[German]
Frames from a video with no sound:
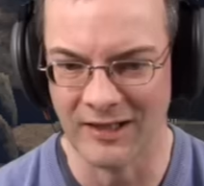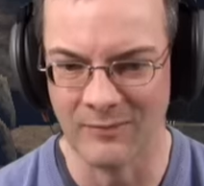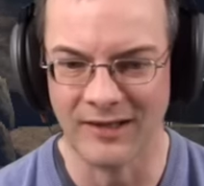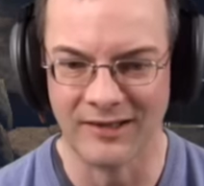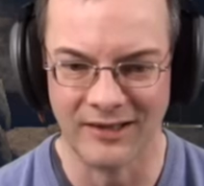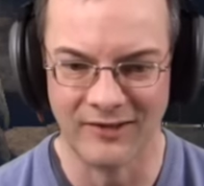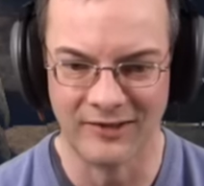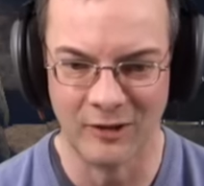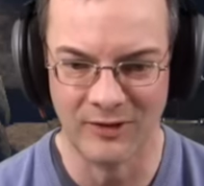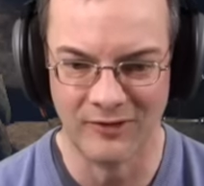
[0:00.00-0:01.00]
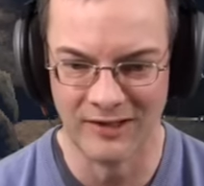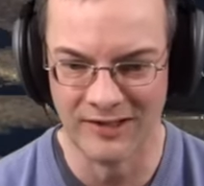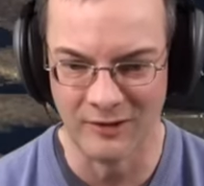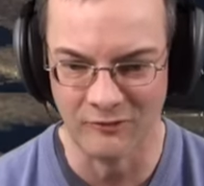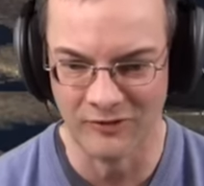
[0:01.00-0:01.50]
gemacht, allerdings glaube ich, weil ich
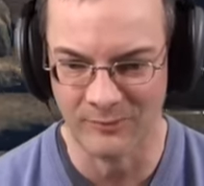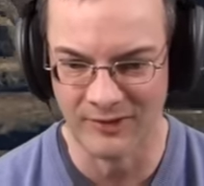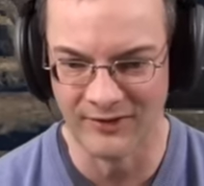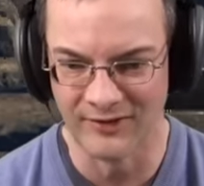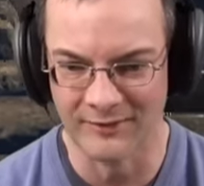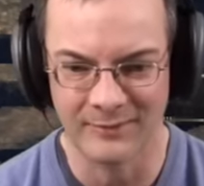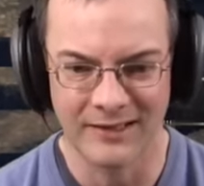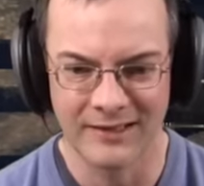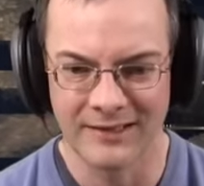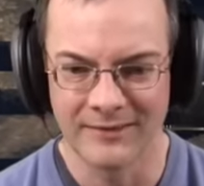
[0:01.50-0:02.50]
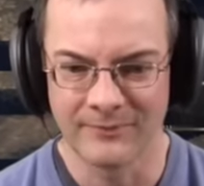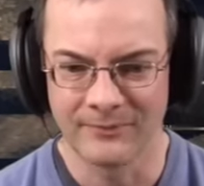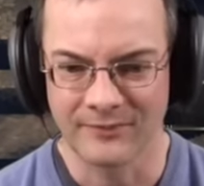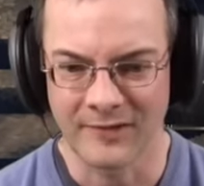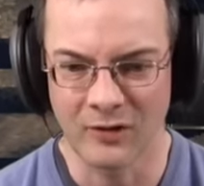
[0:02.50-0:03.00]
nicht aufgepasst habe.
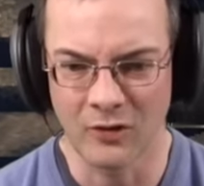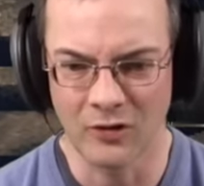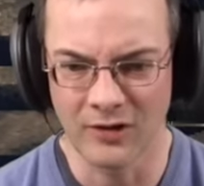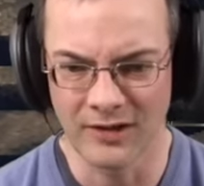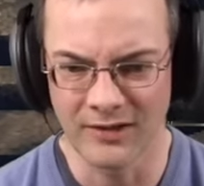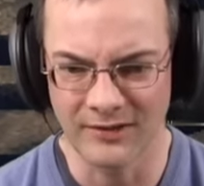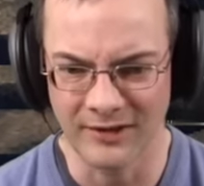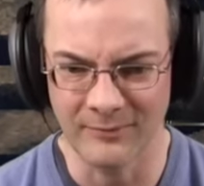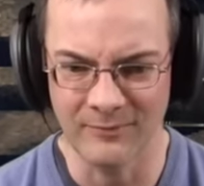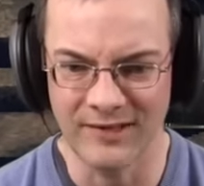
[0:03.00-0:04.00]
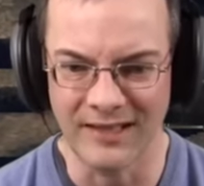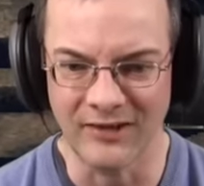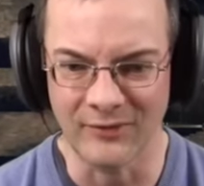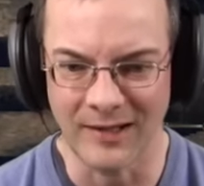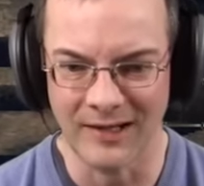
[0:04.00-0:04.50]
Und ähm,
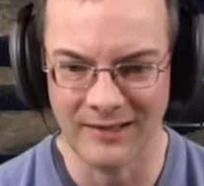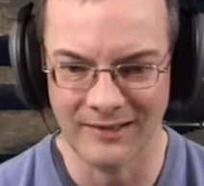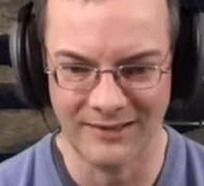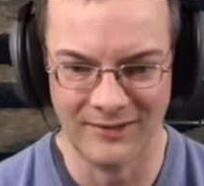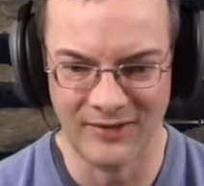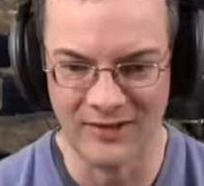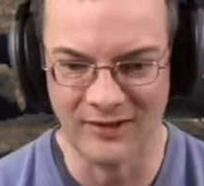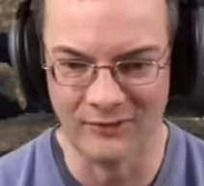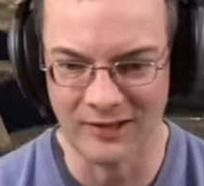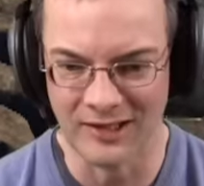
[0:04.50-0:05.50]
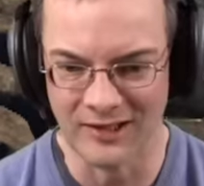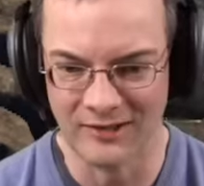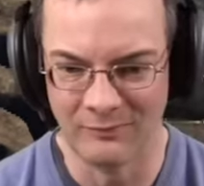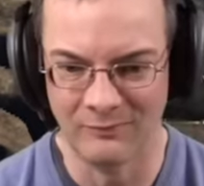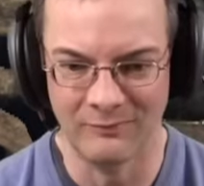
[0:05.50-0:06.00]
dieses Mal sind sie
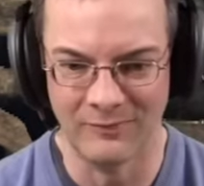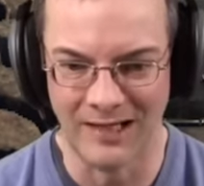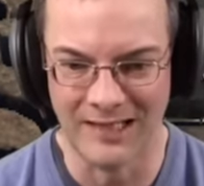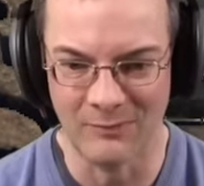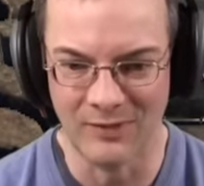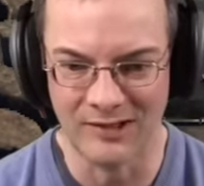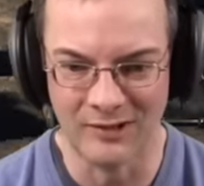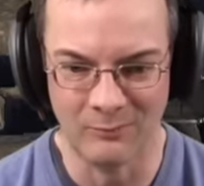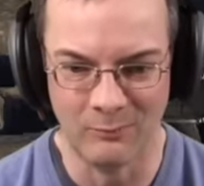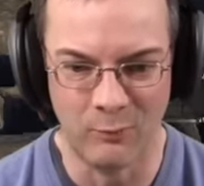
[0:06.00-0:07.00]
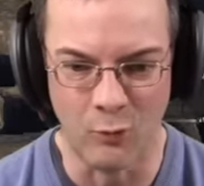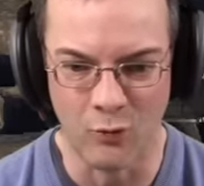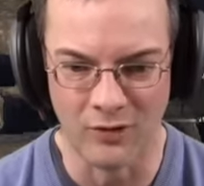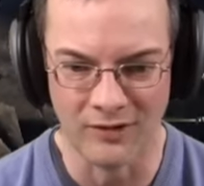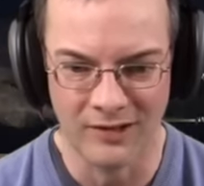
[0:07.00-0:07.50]
wirklich hier mit einem
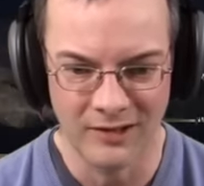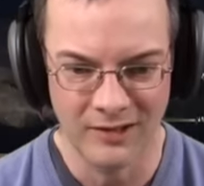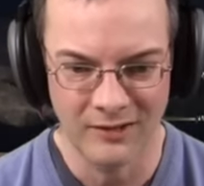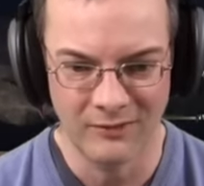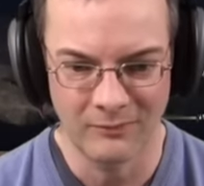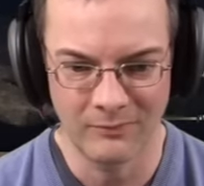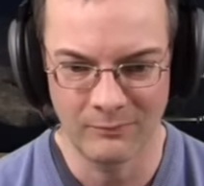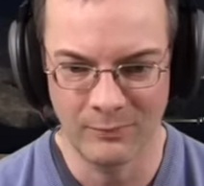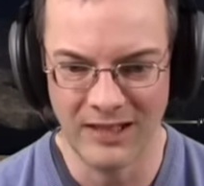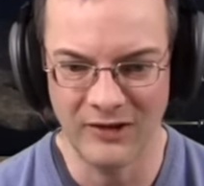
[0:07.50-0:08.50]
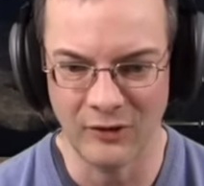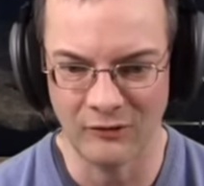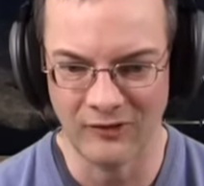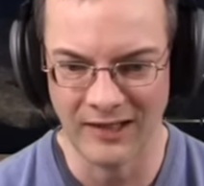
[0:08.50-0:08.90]
Bogen Piece of